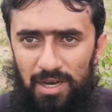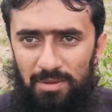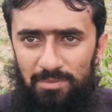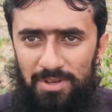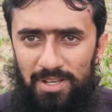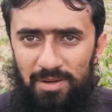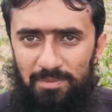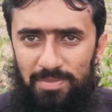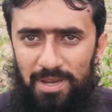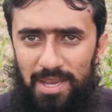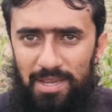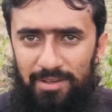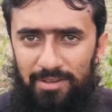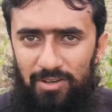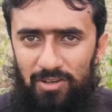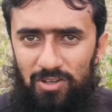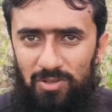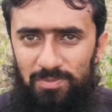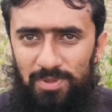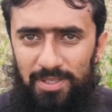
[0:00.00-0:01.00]
आप मेरे
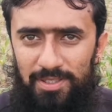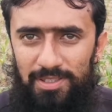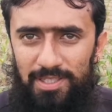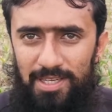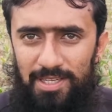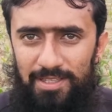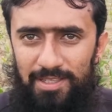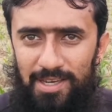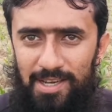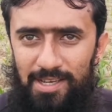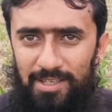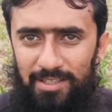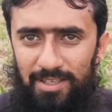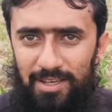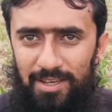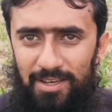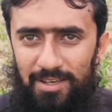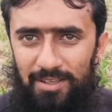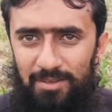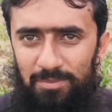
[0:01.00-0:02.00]
बैकग्राउंड पर देख रहे हैं
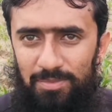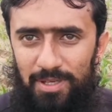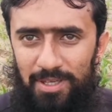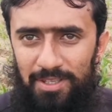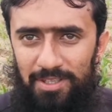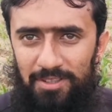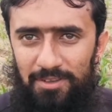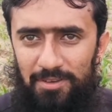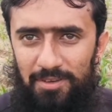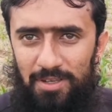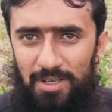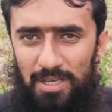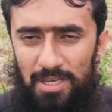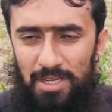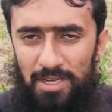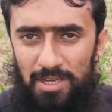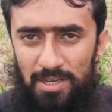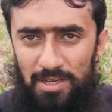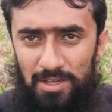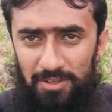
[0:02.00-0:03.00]
कि एक भाई
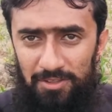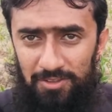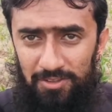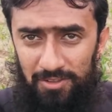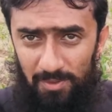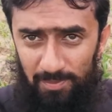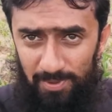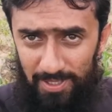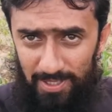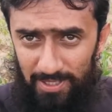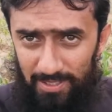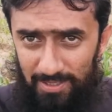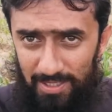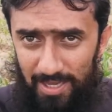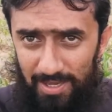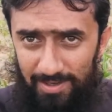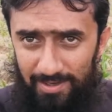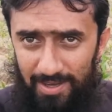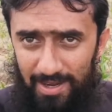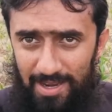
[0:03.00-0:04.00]
स्प्रे
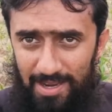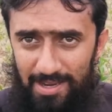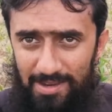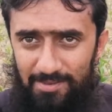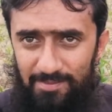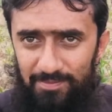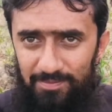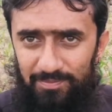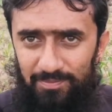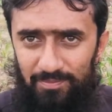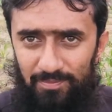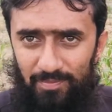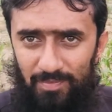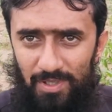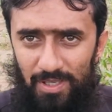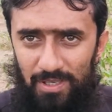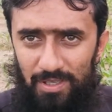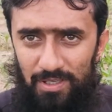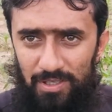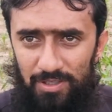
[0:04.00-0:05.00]
कर रहा है
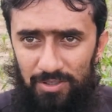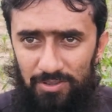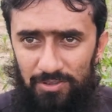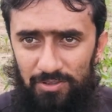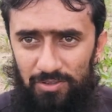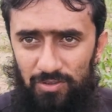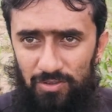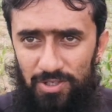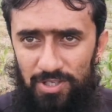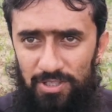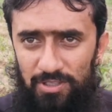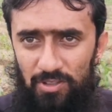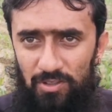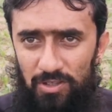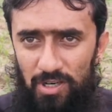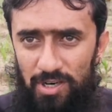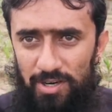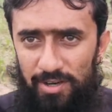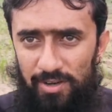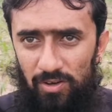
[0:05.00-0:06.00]
सुंडी को
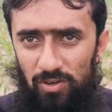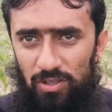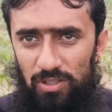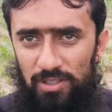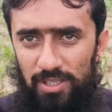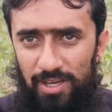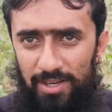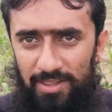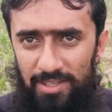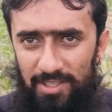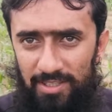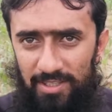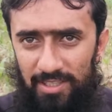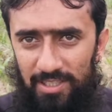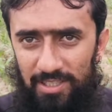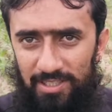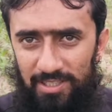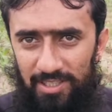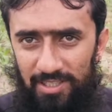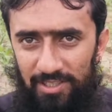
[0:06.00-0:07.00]
कंट्रोल करने
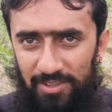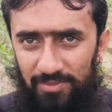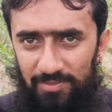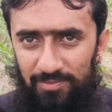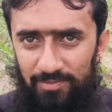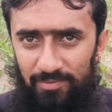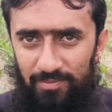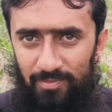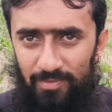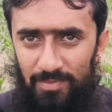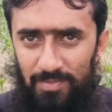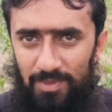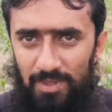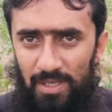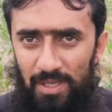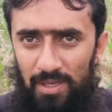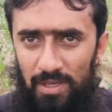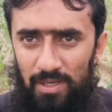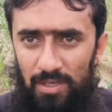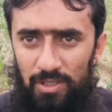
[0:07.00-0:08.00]
के लिए
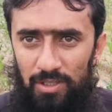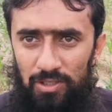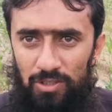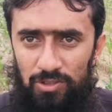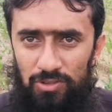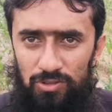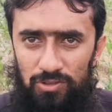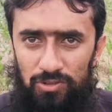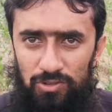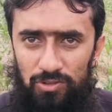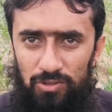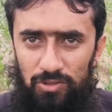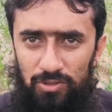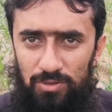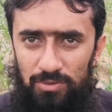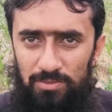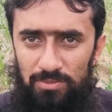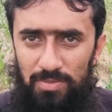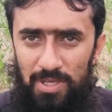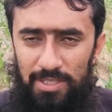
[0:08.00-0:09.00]

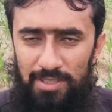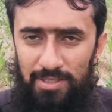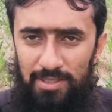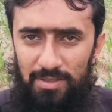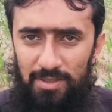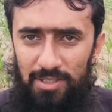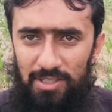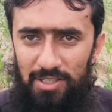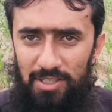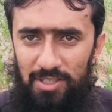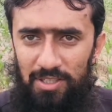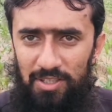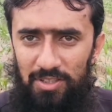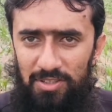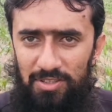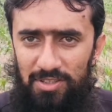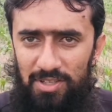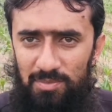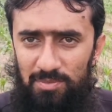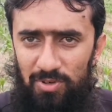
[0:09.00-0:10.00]
तो मक्की
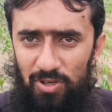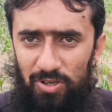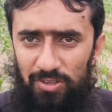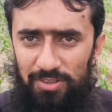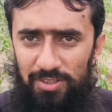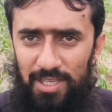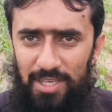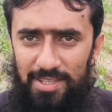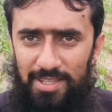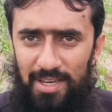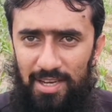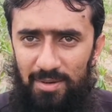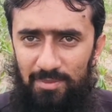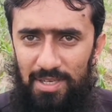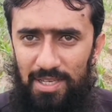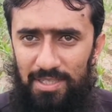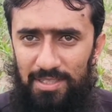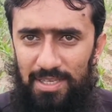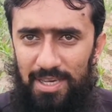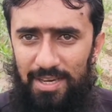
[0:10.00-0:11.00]
ने बहुत ज़्यादा
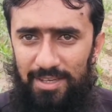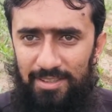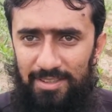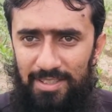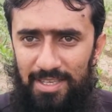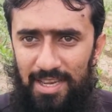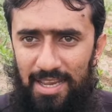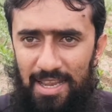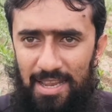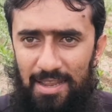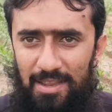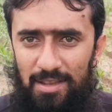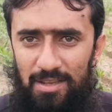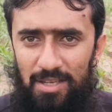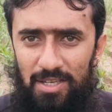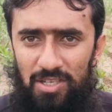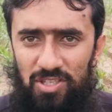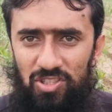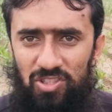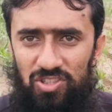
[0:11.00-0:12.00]
हमला कर दिया है
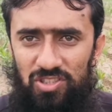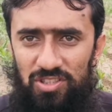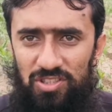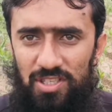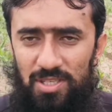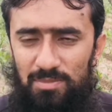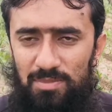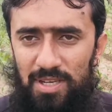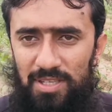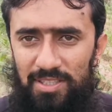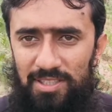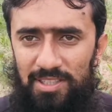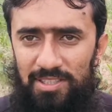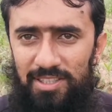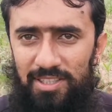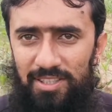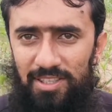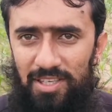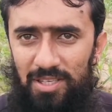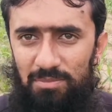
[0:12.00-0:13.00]
ये मक्की
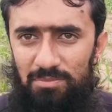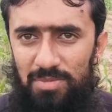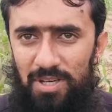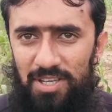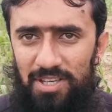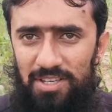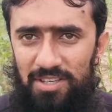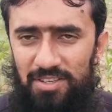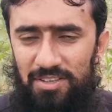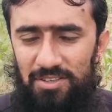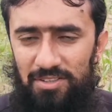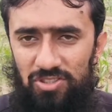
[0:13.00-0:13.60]
तकरीबन